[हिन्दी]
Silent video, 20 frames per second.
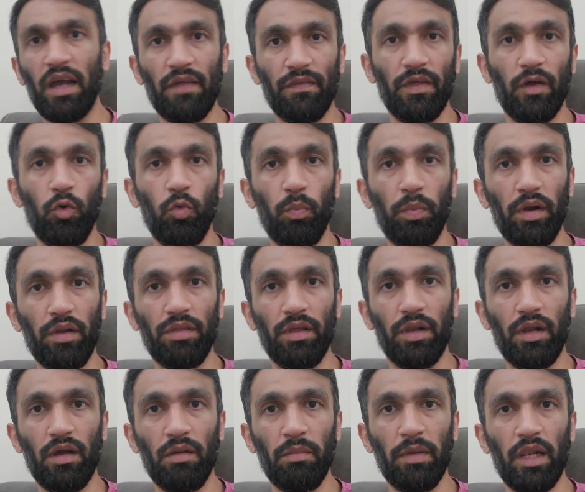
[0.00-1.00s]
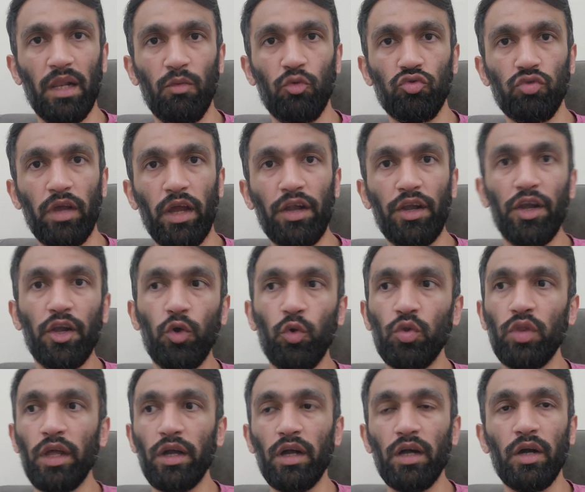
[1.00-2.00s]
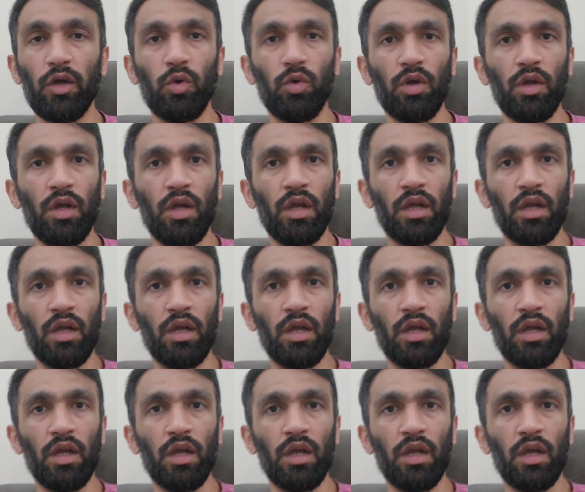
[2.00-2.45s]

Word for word: आता है ऊपर से ना मतलब उसका एटीट्यूड देखा करो